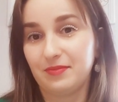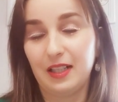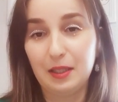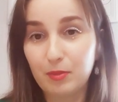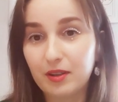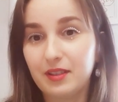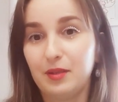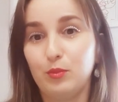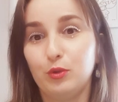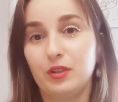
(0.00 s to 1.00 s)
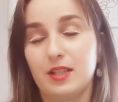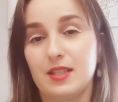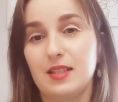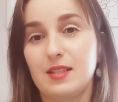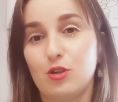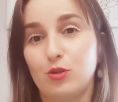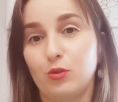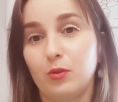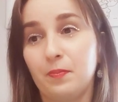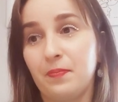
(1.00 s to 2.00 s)
Либо им будет казаться,
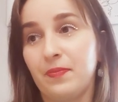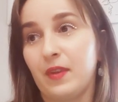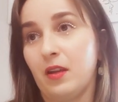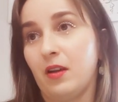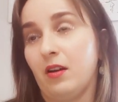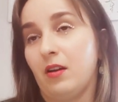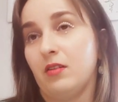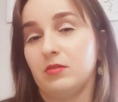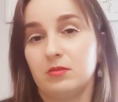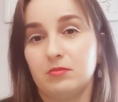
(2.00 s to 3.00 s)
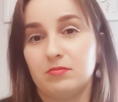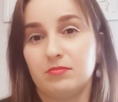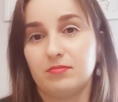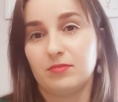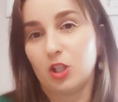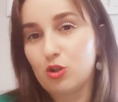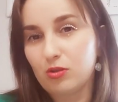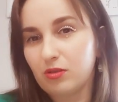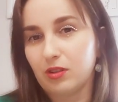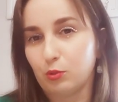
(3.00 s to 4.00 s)
что э, да
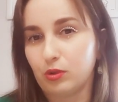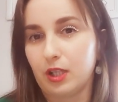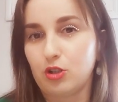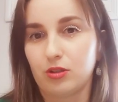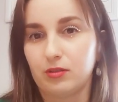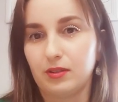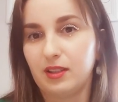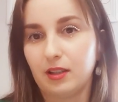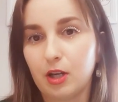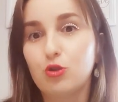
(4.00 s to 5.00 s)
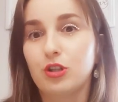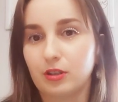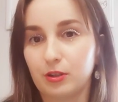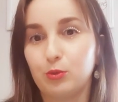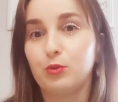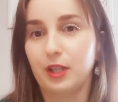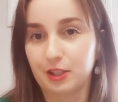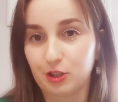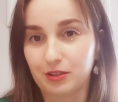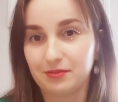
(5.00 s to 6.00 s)
что это удача, не такая уж это и
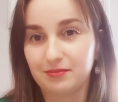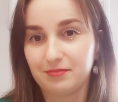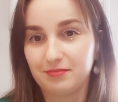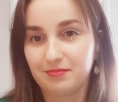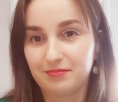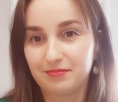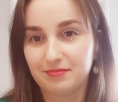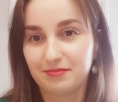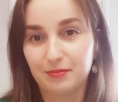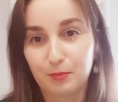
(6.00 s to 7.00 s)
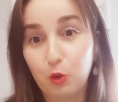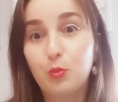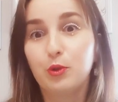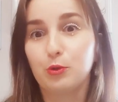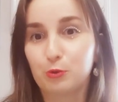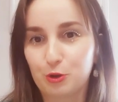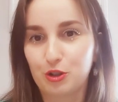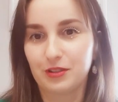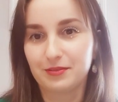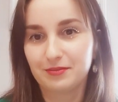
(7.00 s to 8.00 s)
удача. Мог бы
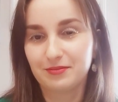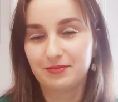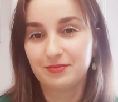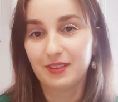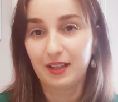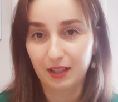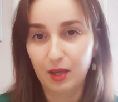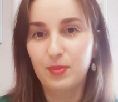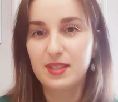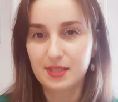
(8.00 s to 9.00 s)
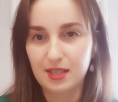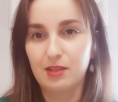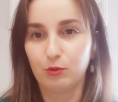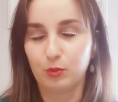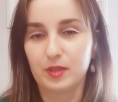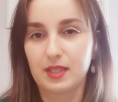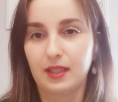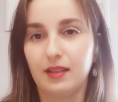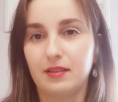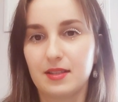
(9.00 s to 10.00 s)
лучше. Не обесценивают
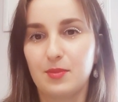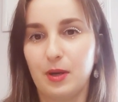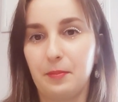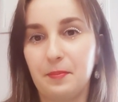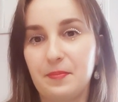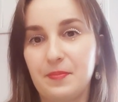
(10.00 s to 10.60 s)
постоянно себя.